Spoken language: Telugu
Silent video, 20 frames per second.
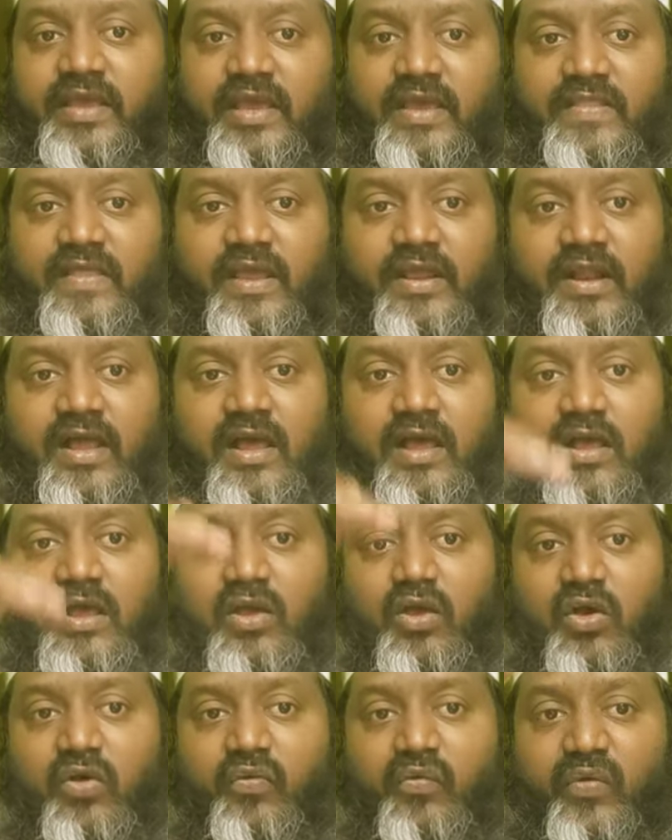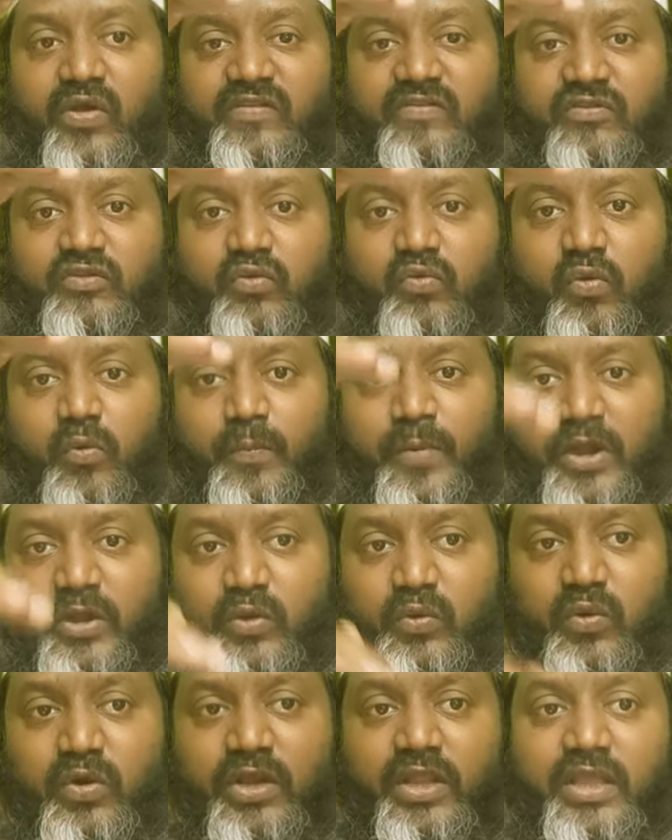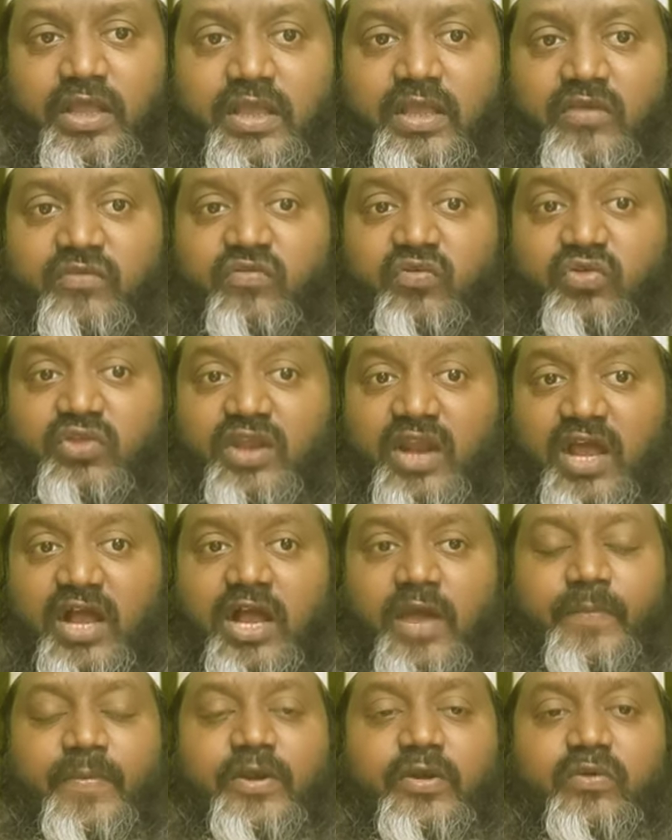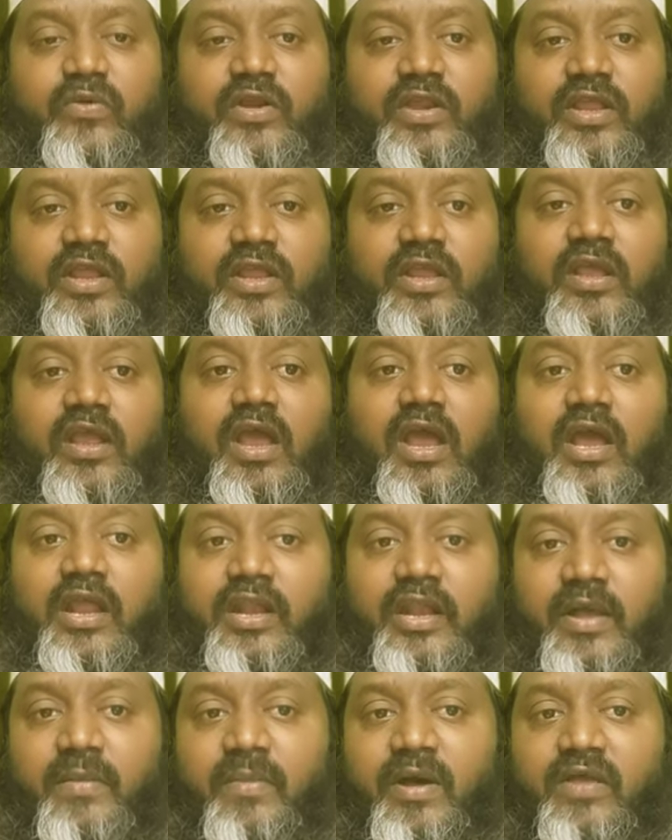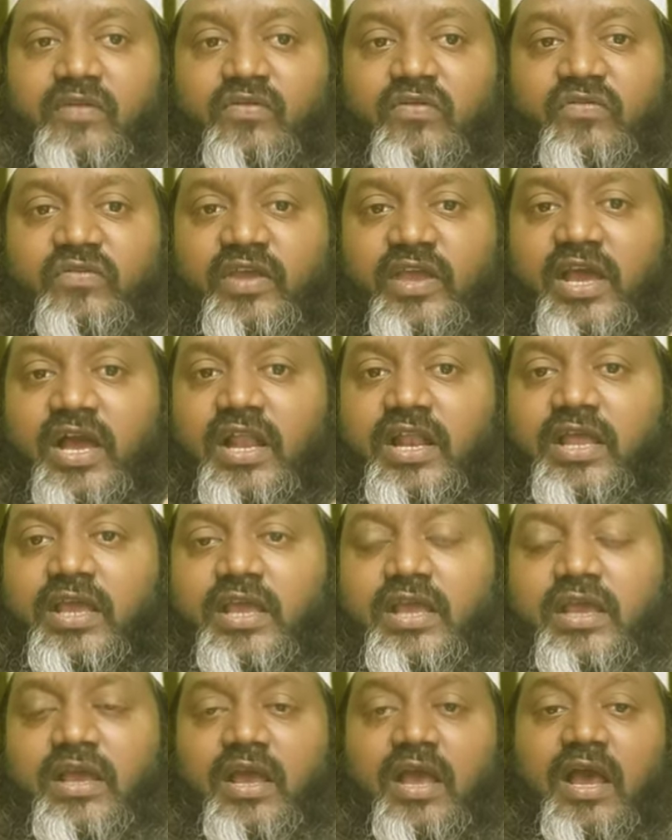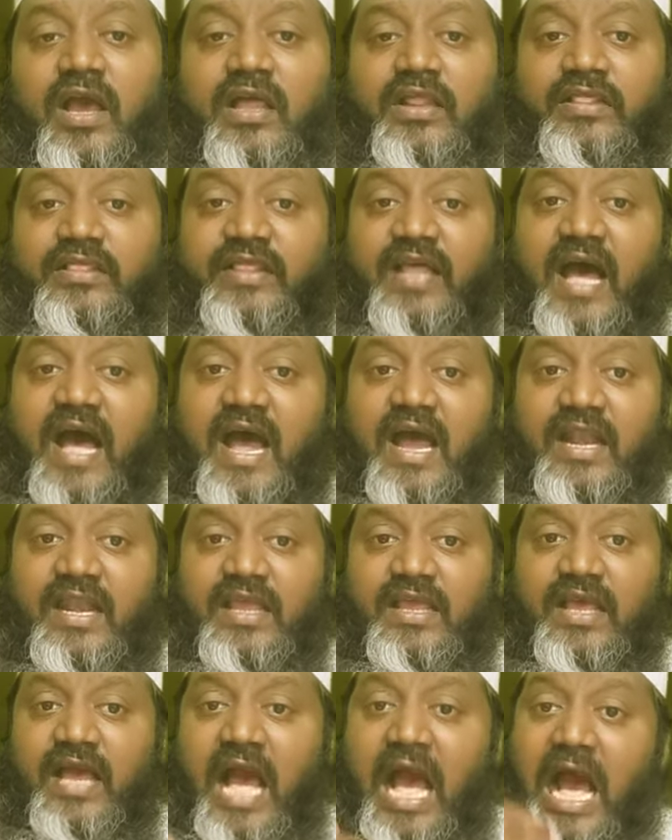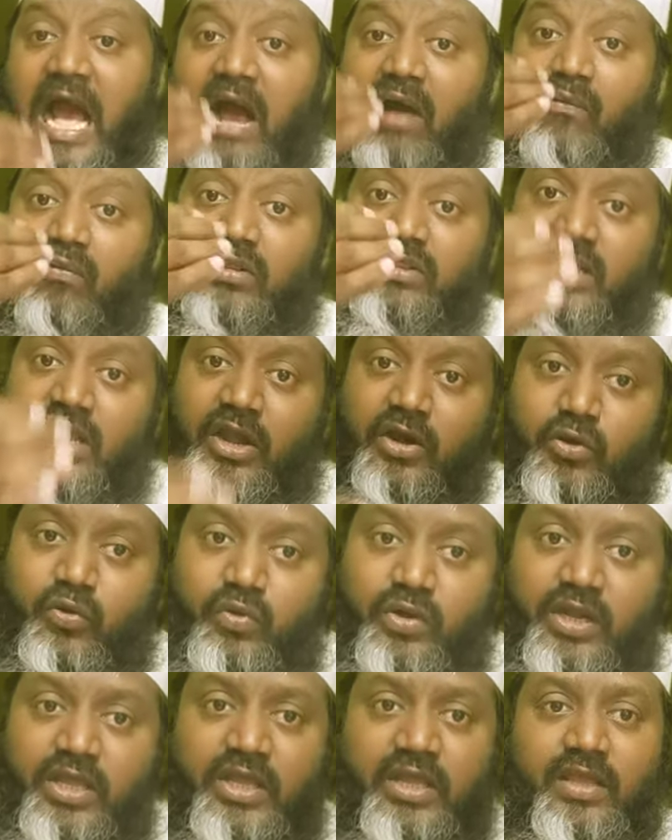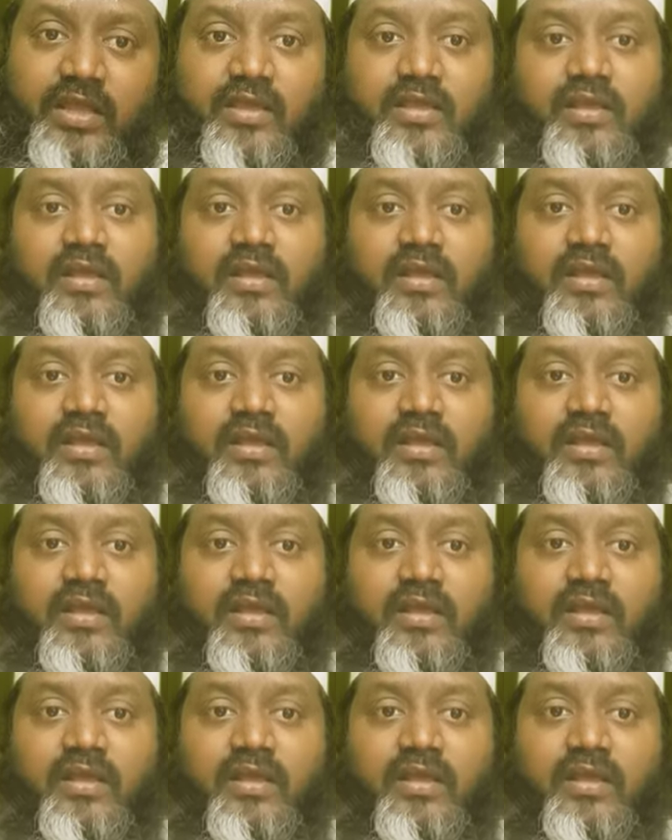ఏదైనా వస్తువు పెట్టుకొని సుత్రాగా పెట్టుకొని నమాజు చేయాలి దాని అవతల నుండి